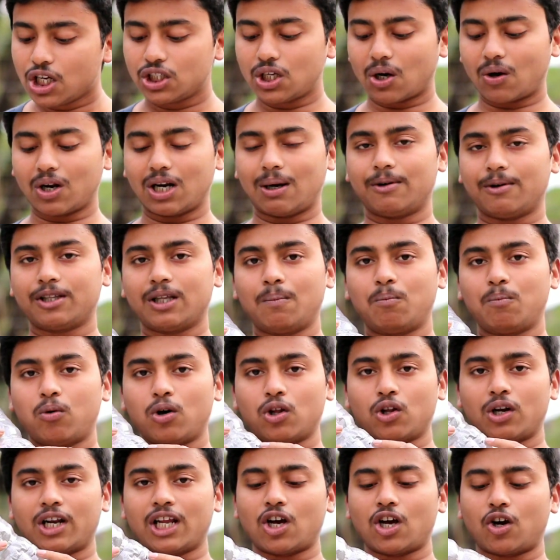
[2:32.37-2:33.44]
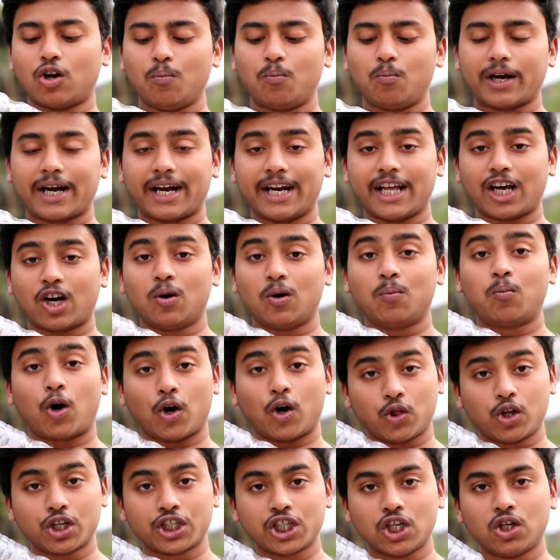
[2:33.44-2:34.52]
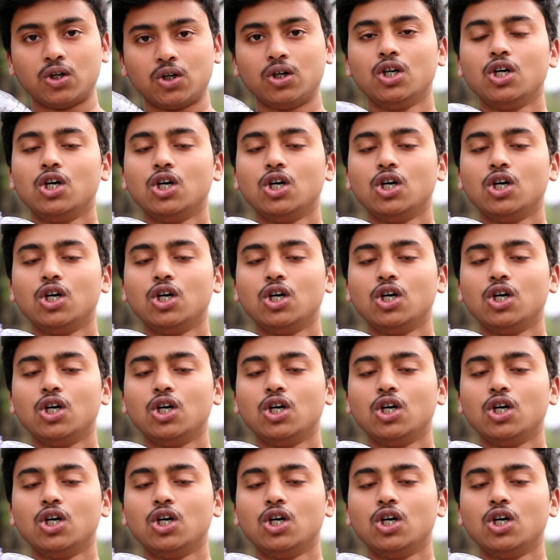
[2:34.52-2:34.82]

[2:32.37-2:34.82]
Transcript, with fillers: যখন আমাদের বোতলটা যখন এখানে যখন বন্ধ ছিল